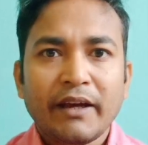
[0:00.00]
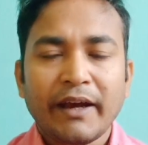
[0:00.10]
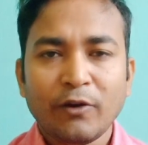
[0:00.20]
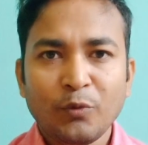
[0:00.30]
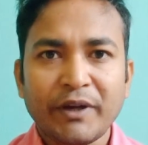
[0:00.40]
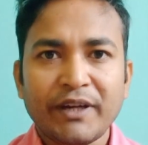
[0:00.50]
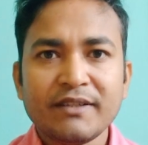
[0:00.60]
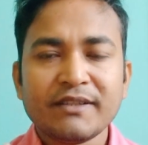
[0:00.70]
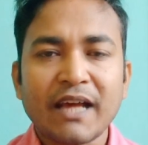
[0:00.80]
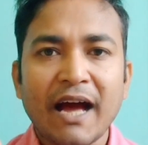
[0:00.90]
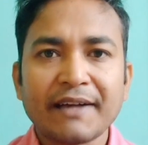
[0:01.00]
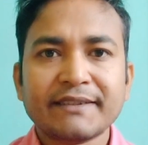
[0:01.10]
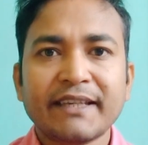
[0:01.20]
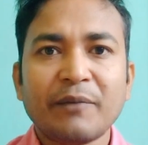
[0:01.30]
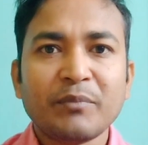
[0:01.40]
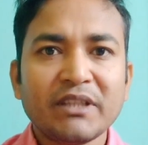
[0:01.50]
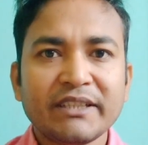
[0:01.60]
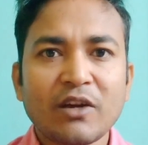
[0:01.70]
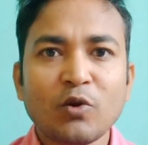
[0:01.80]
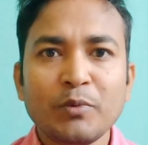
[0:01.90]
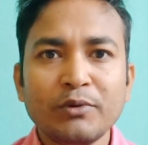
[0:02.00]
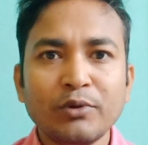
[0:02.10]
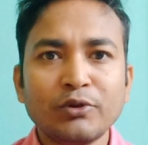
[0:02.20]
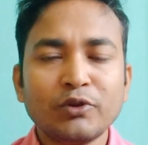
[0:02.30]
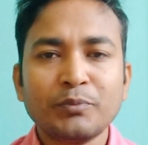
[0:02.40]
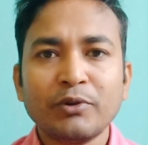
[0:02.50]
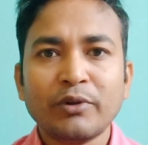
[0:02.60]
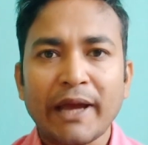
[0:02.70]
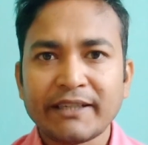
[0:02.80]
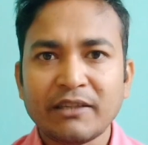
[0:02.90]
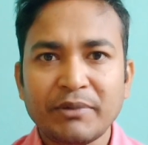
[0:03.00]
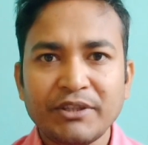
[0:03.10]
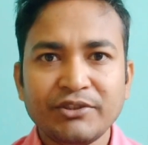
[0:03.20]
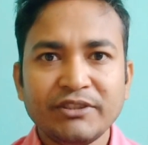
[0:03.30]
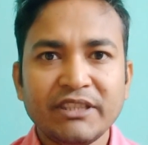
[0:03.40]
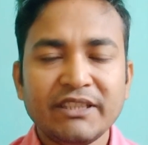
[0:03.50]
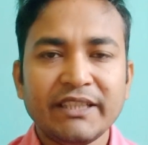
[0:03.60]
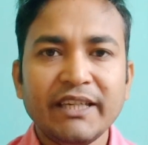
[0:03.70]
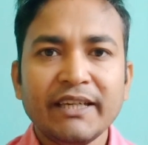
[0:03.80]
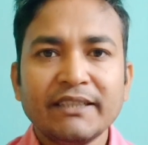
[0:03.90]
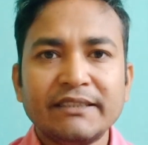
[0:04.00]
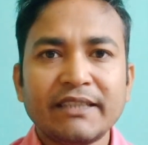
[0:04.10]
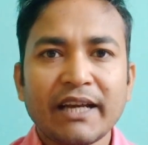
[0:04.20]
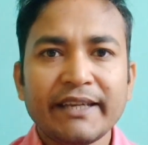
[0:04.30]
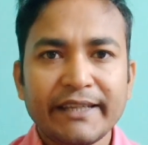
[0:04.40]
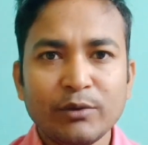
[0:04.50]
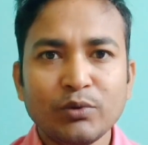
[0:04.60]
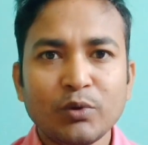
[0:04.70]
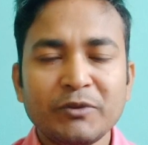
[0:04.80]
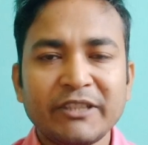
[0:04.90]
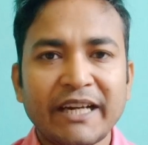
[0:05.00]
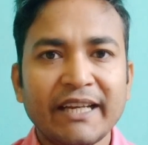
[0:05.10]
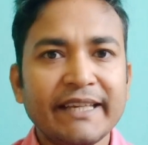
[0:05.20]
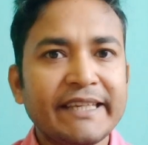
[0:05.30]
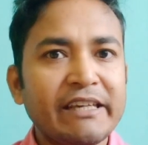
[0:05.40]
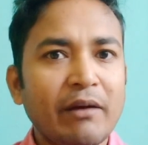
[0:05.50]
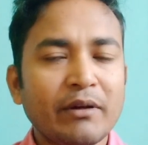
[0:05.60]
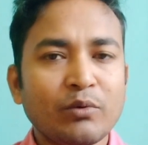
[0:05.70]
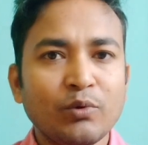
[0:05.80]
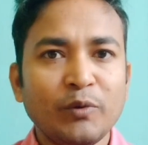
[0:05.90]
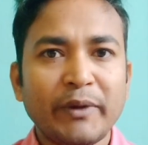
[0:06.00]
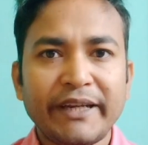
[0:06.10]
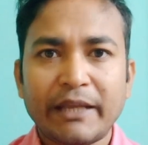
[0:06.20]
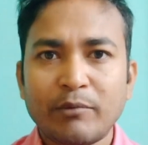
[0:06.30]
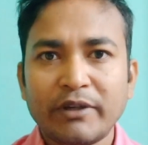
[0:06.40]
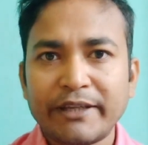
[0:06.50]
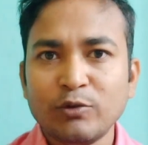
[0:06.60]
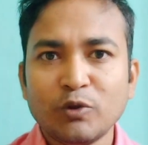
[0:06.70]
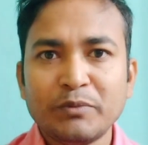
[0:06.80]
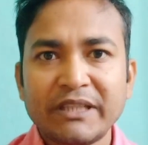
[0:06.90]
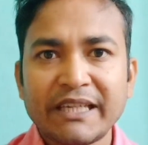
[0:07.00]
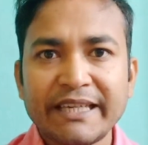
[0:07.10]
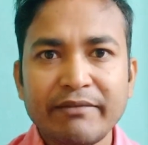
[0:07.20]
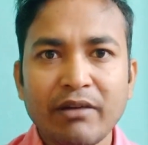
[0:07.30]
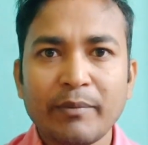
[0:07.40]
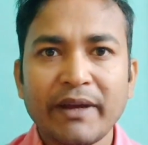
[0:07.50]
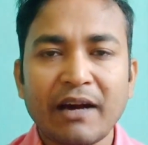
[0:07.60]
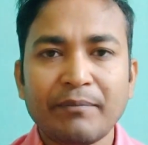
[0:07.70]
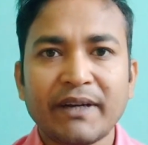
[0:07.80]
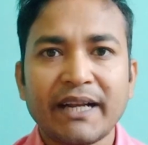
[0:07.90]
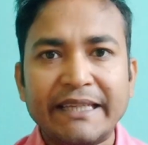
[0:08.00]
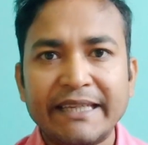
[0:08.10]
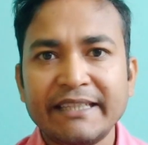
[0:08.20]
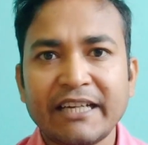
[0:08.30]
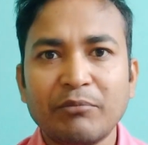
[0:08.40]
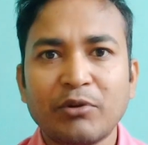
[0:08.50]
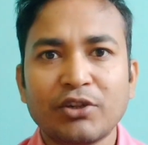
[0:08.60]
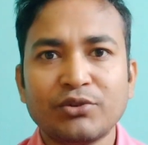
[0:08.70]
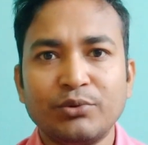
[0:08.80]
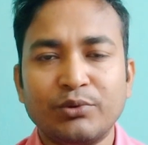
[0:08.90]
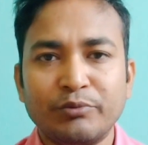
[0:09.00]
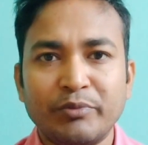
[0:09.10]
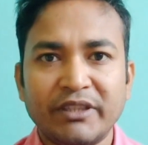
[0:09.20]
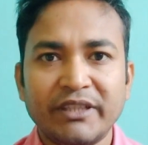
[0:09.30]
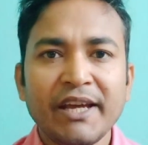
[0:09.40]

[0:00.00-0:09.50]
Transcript: হ্যালো ফ্রেন্ডস আজকে আপনাদেরকে খুবই গুরুত্বপূর্ণ একটি ভিডিও দিচ্ছি যারা ইউটিউব চ্যানেলে কিভাবে খুলবেন এবং ইউটিউব থেকে কিভাবে আপনারা ইনকাম করা শুরু করবেন